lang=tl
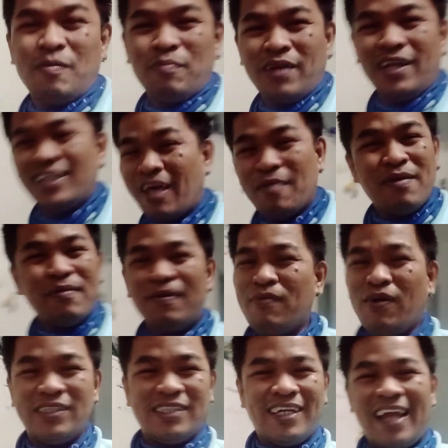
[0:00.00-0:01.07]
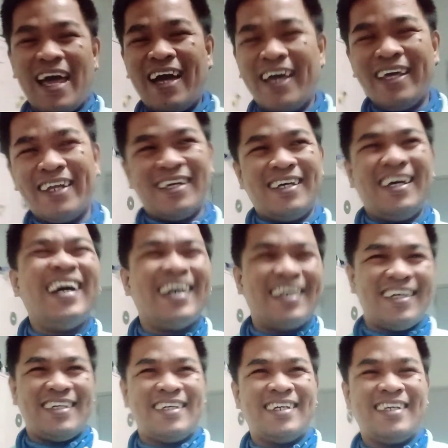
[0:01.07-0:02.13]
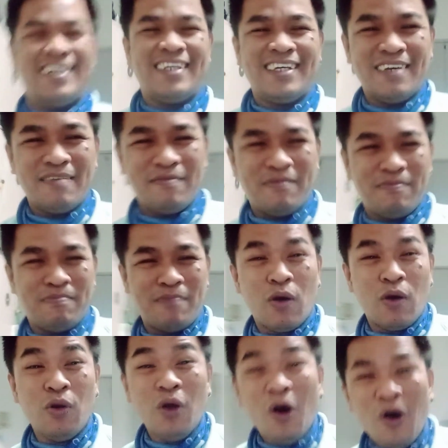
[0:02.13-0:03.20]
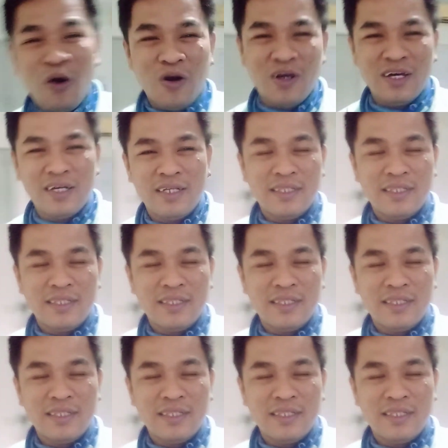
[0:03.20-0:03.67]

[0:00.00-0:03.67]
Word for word: Siyempre, tayo magbubukas ng locker. Magulo.